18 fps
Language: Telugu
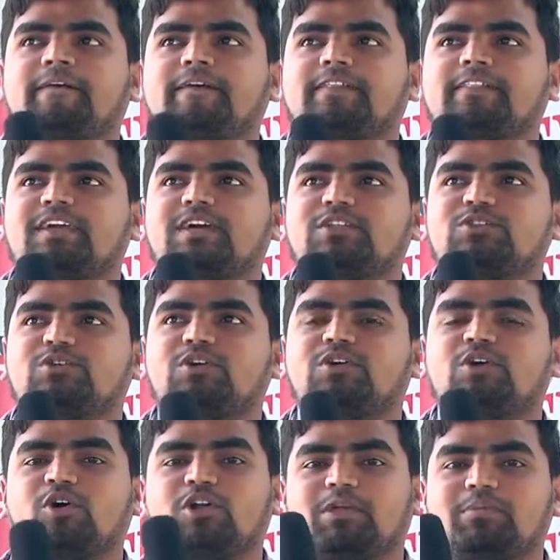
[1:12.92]
అయితే అందులో
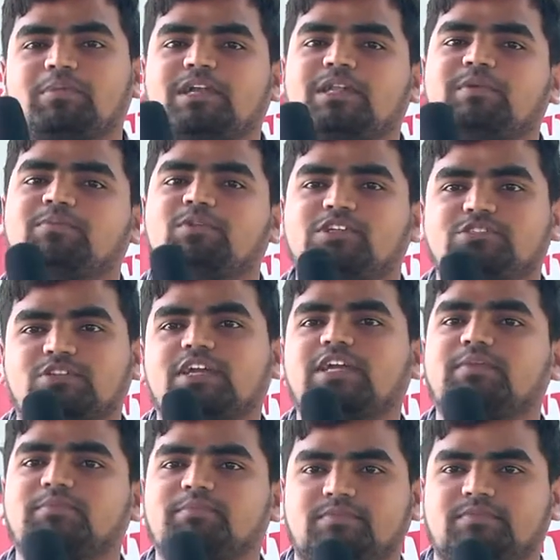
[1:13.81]
గవర్నమెంట్ ఎంప్లాయీస్ కూడా
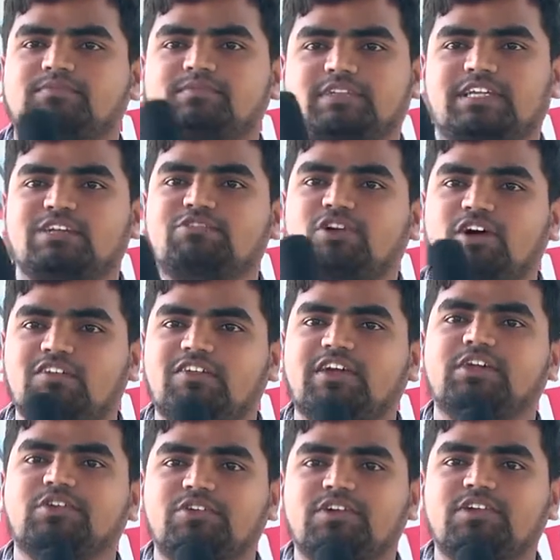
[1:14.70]
ఇన్వాల్వ్
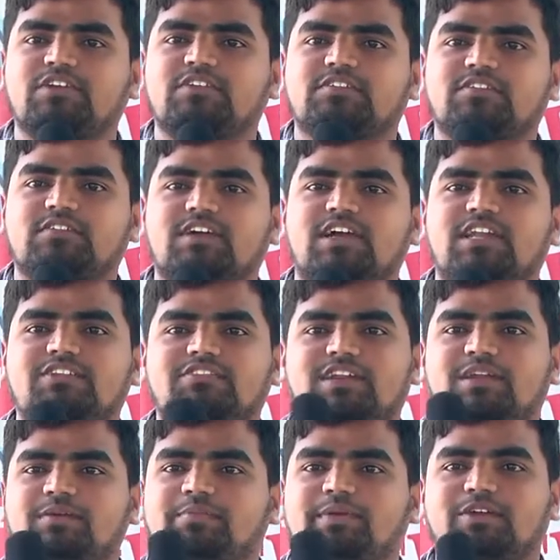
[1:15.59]
అయ్యి ఉంటారు కానీ
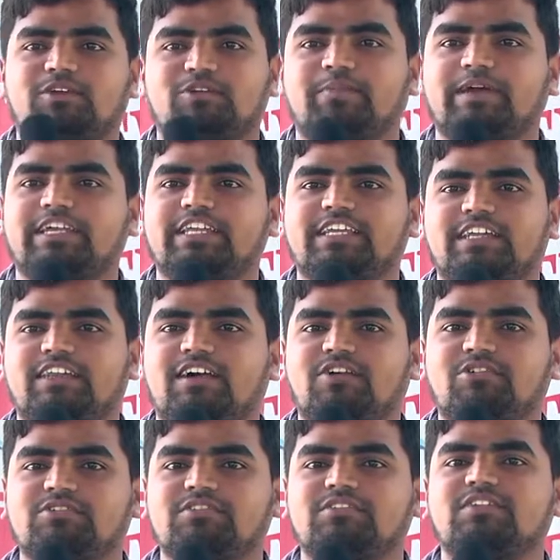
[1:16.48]
వాళ్ళ పేర్లు బయటికి
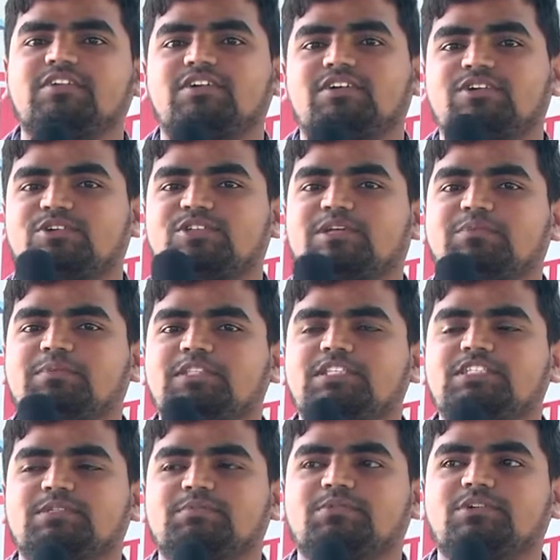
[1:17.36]
రావు
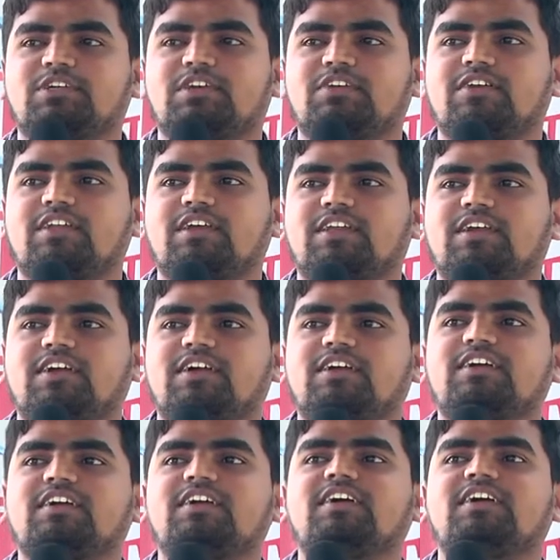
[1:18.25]
కొంతమంది చెప్పుకుంటారు డేర్గా
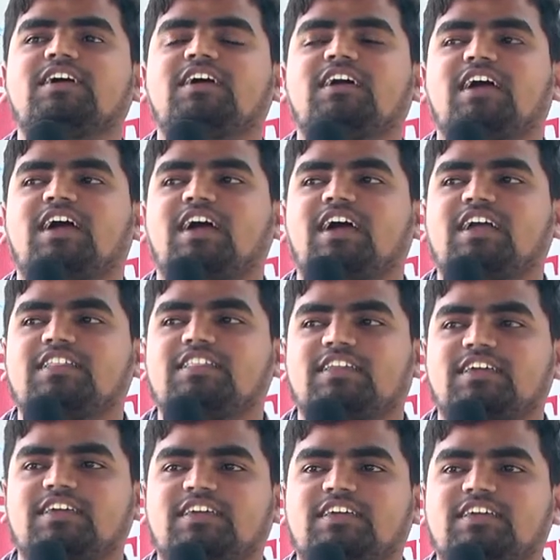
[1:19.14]

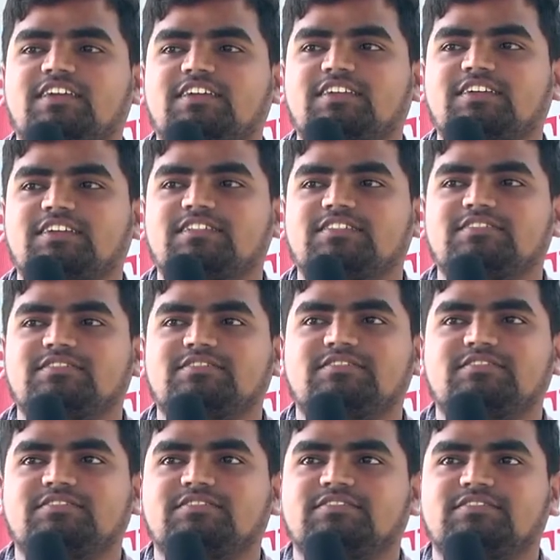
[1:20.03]
అయితే
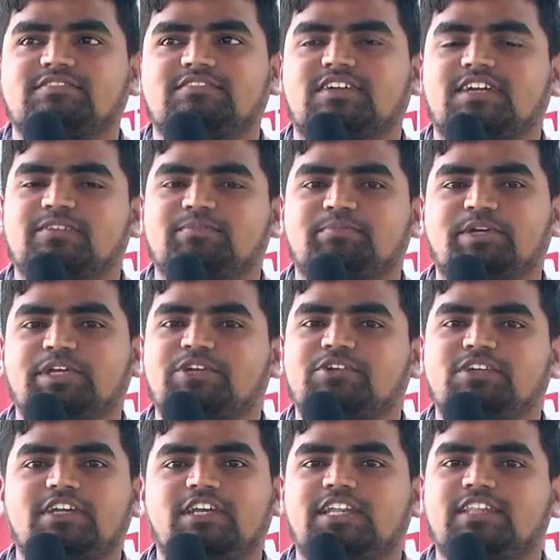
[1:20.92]

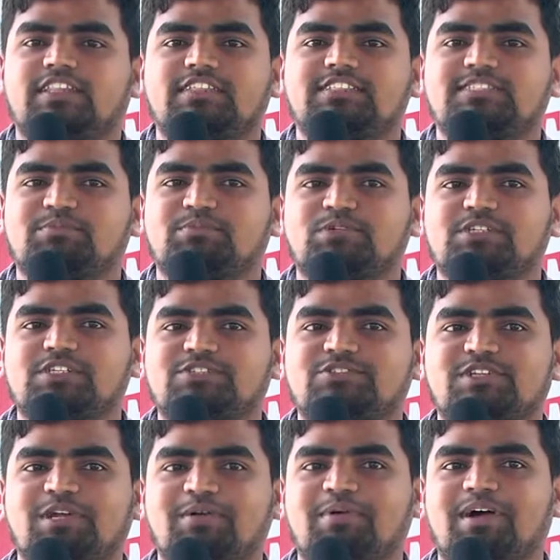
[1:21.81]
మీటూని నేనైతే సపోర్ట్
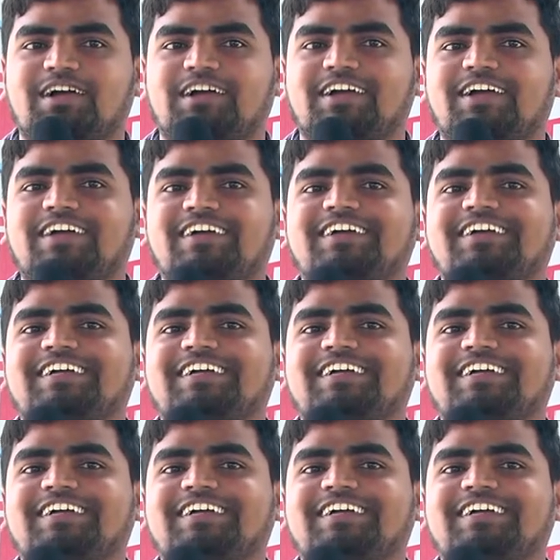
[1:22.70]
చేస్తున్నా బాగా